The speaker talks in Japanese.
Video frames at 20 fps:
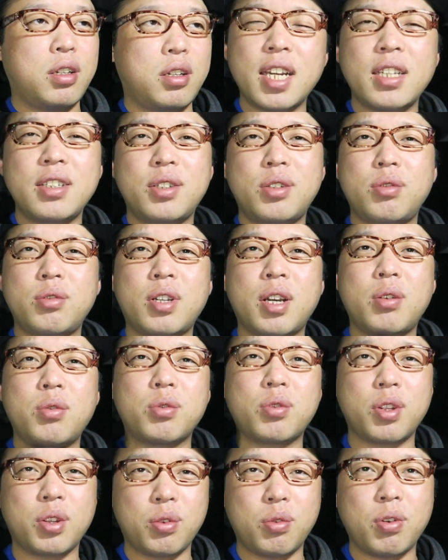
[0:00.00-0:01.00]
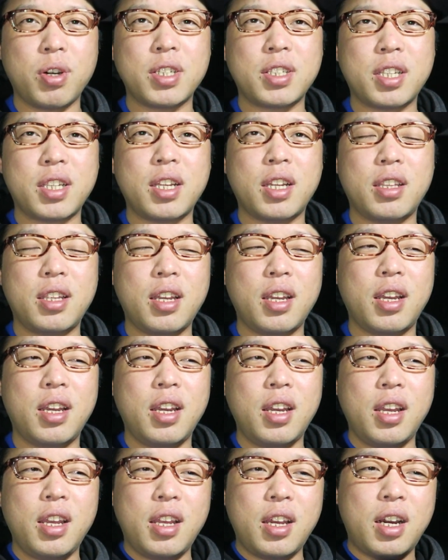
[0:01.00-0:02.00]
さんしゅうかんごとに交換してたん
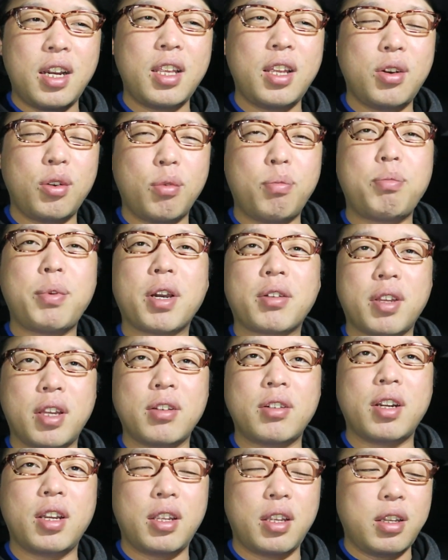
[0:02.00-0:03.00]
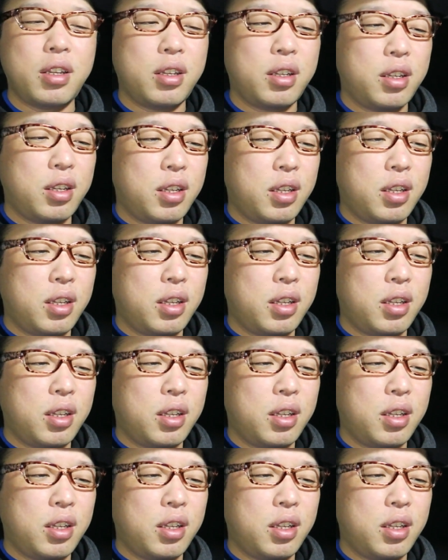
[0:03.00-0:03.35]
で、あれでろっぴゃくえんぐらいね。